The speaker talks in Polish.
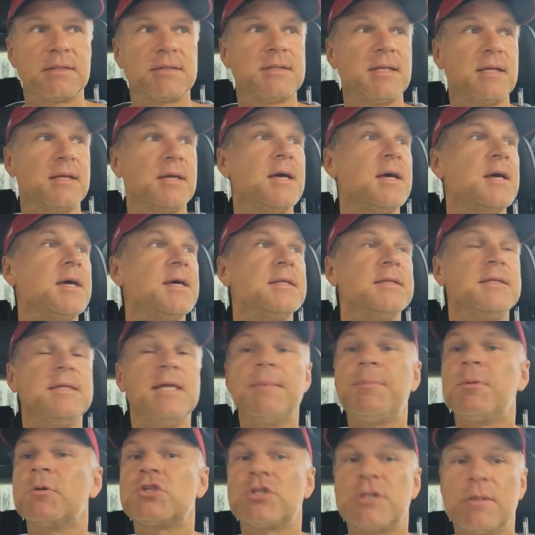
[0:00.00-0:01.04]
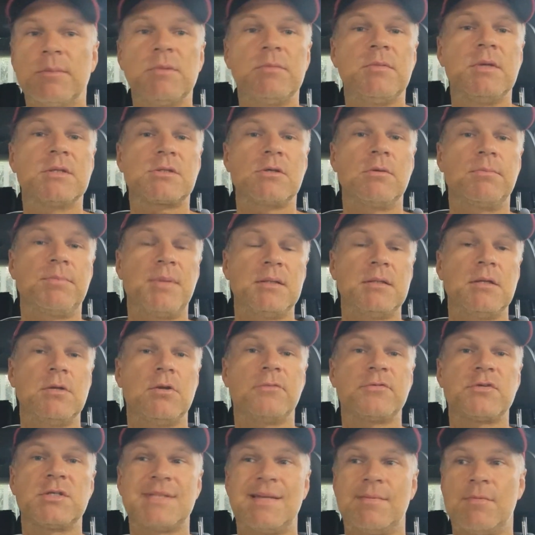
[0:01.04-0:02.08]
Te, niepotrzebnym jest kompletnie
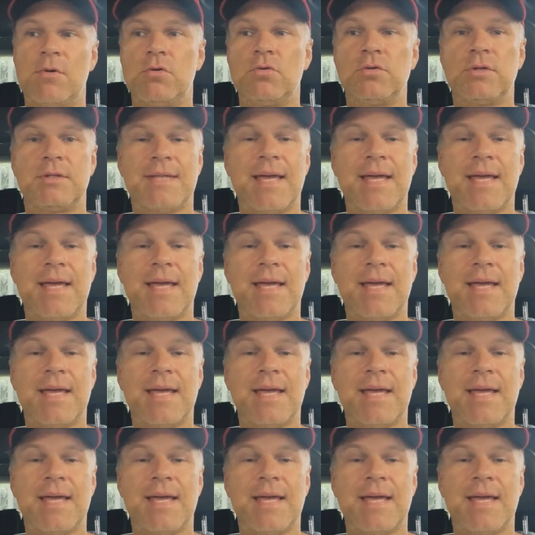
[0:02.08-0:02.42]
nowszy samochód.